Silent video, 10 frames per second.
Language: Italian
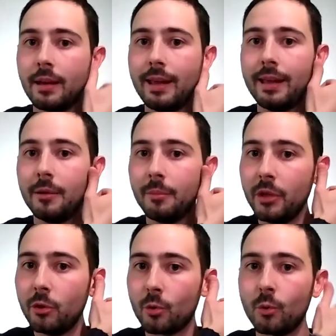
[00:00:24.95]
e il
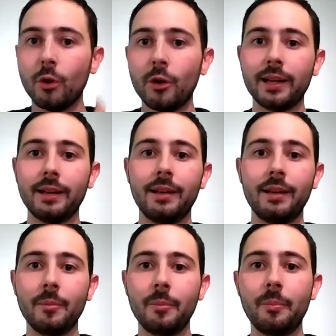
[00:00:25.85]
mio
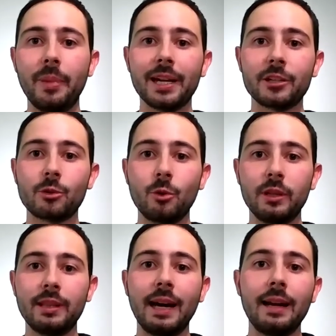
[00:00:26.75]
cuore per
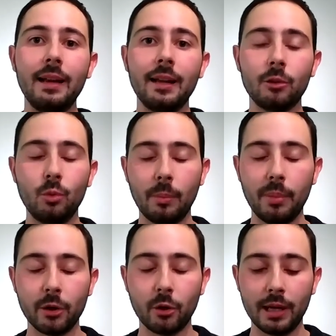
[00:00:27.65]
ascoltare la tua
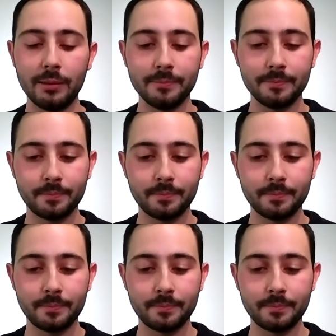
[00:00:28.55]
parola